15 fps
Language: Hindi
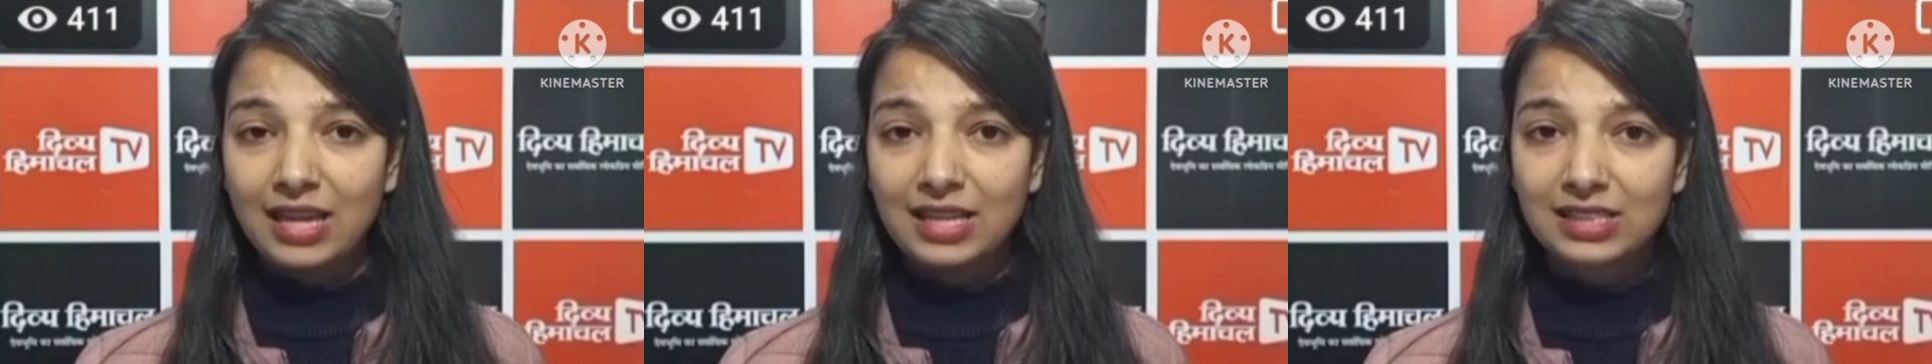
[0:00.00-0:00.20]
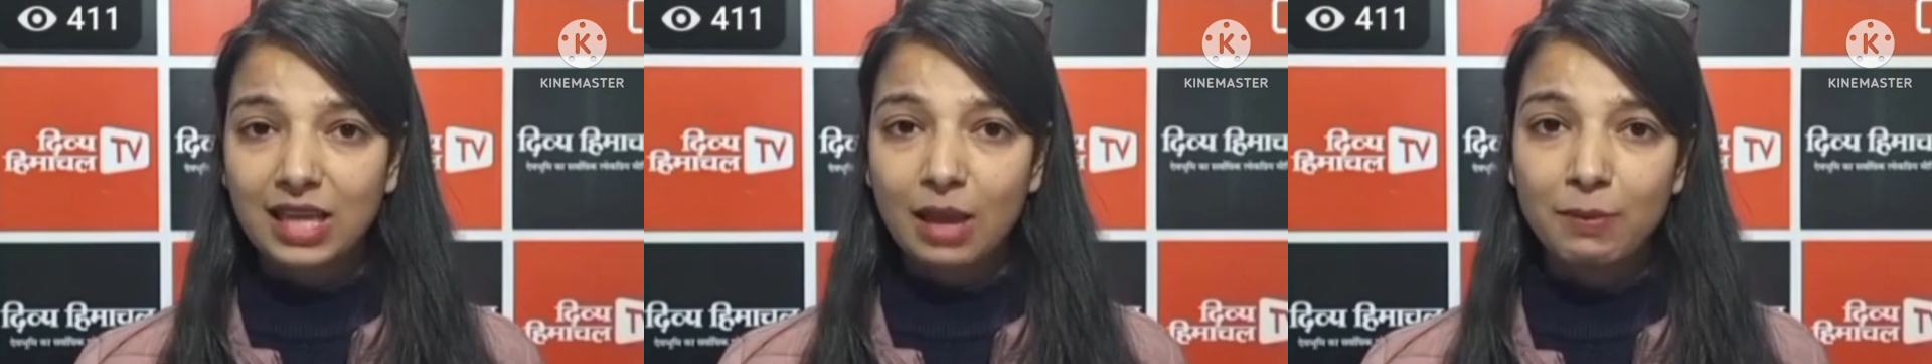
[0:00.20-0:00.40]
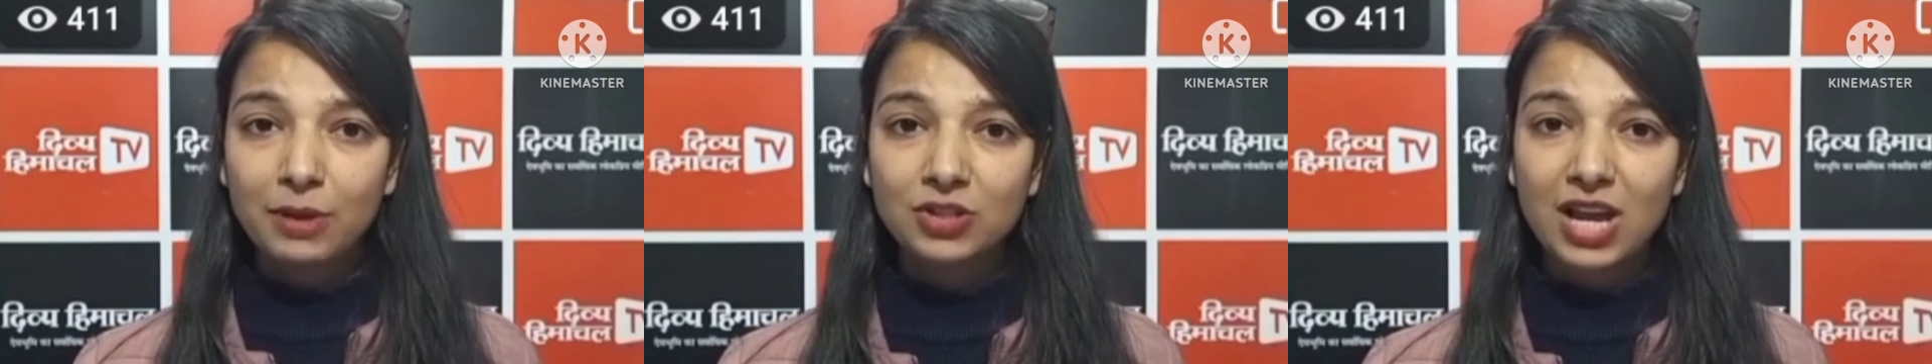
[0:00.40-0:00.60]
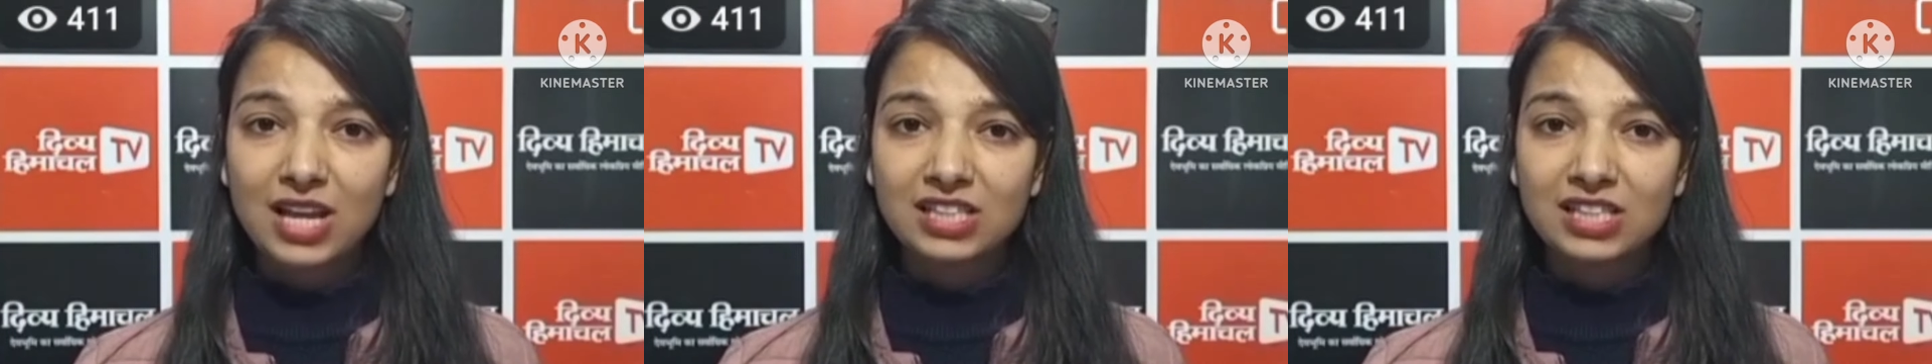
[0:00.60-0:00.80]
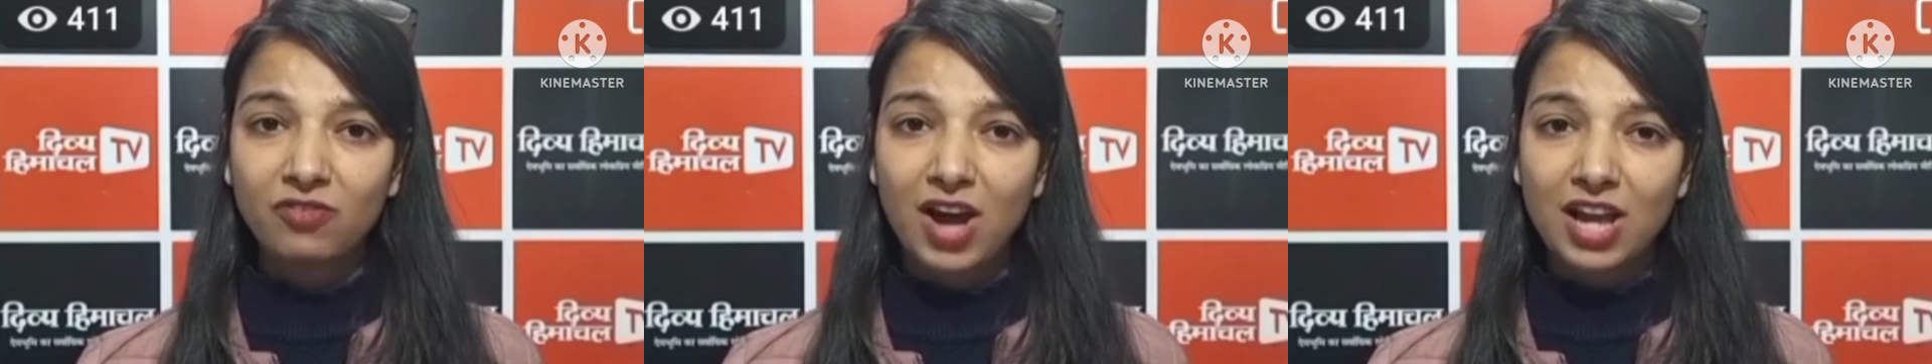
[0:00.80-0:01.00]
इसके बजाय
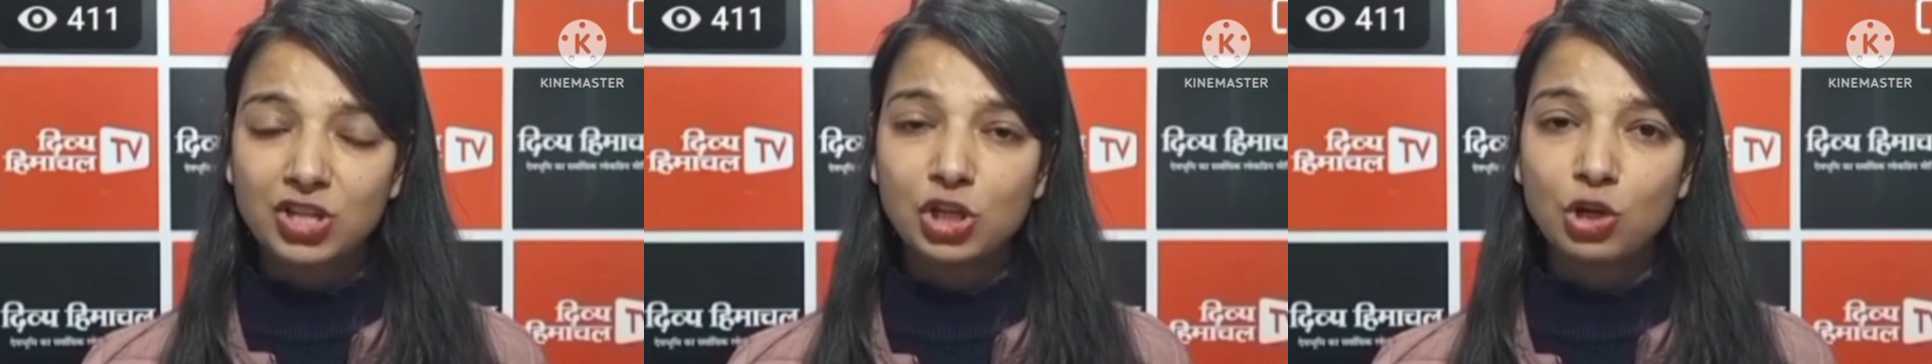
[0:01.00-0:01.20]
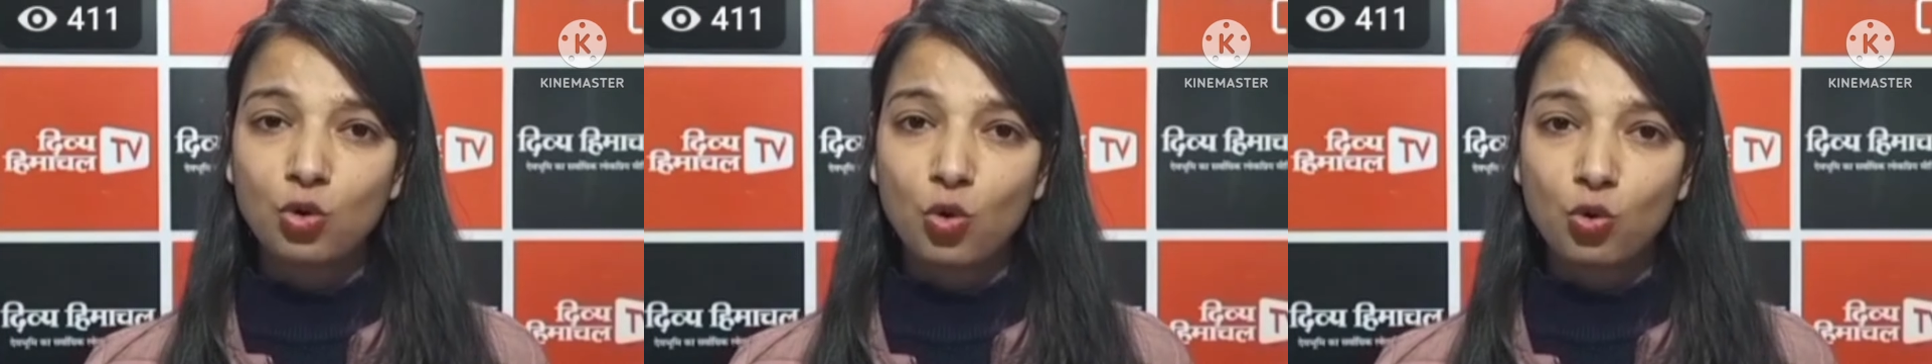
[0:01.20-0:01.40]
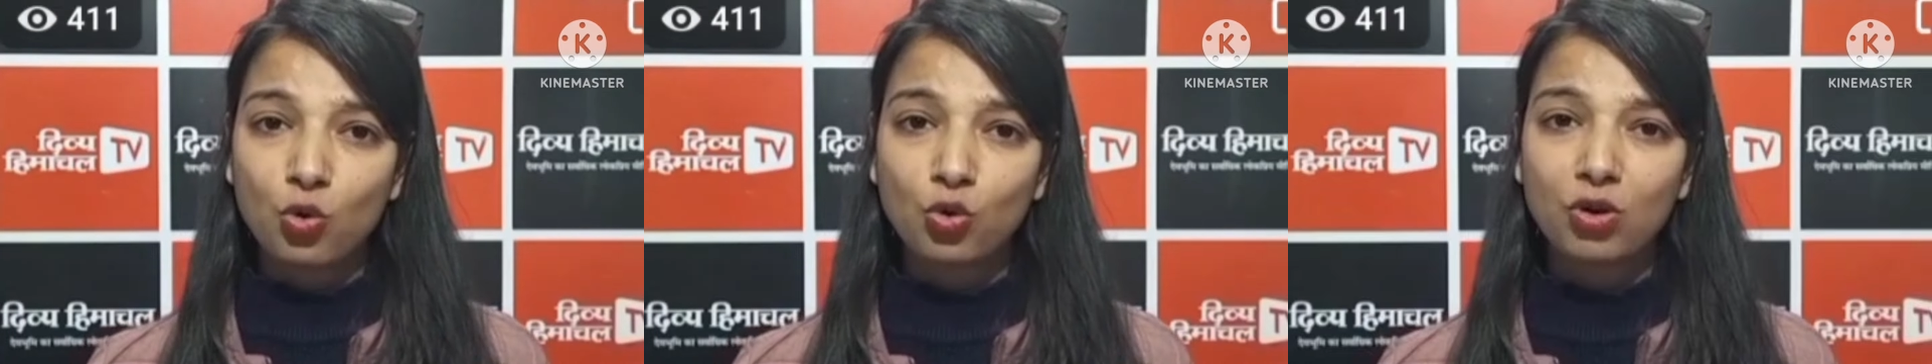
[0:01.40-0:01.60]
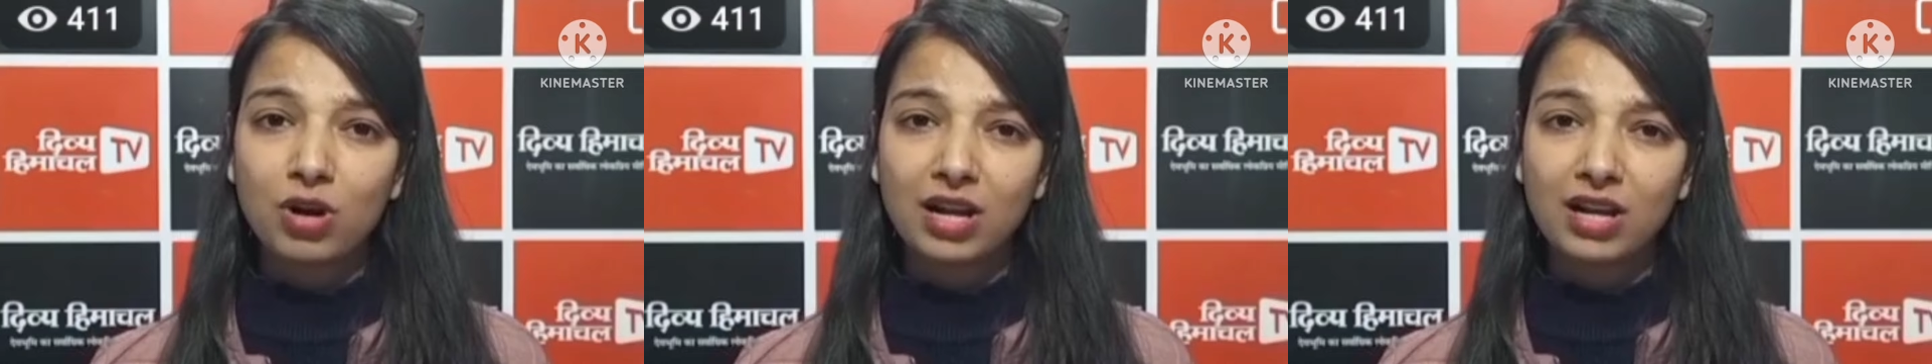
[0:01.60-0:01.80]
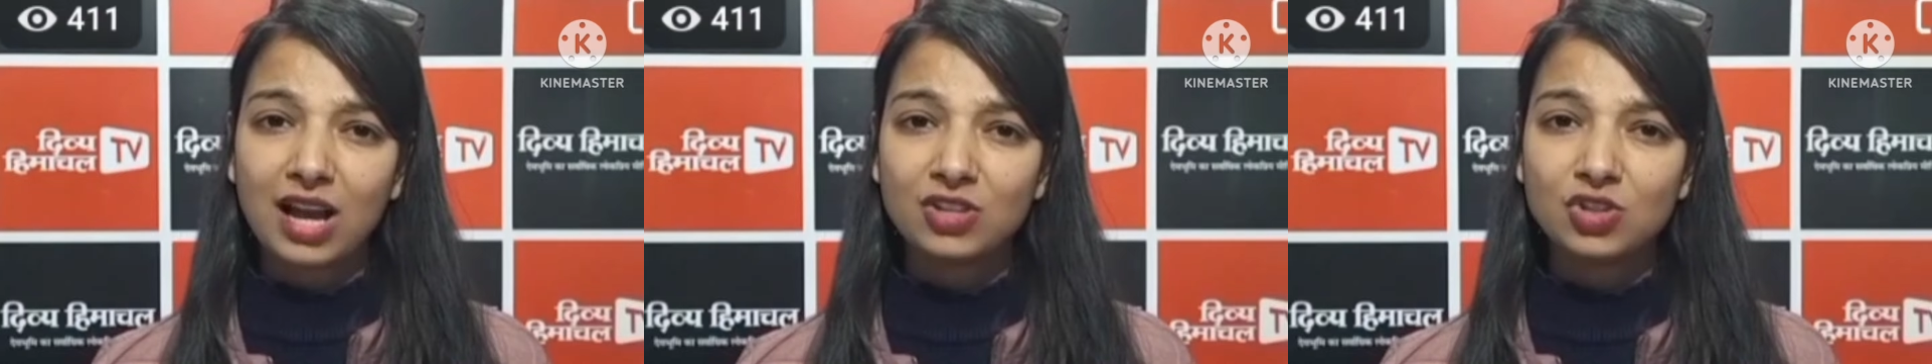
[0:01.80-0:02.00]
सिफारिशी लोगों को
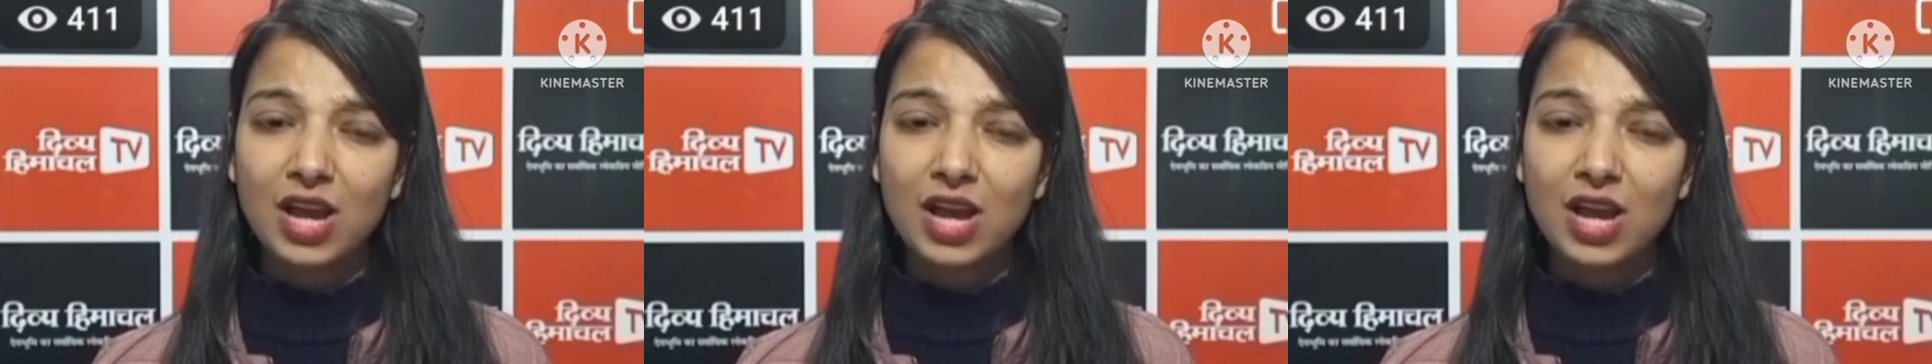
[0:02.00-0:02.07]
रखा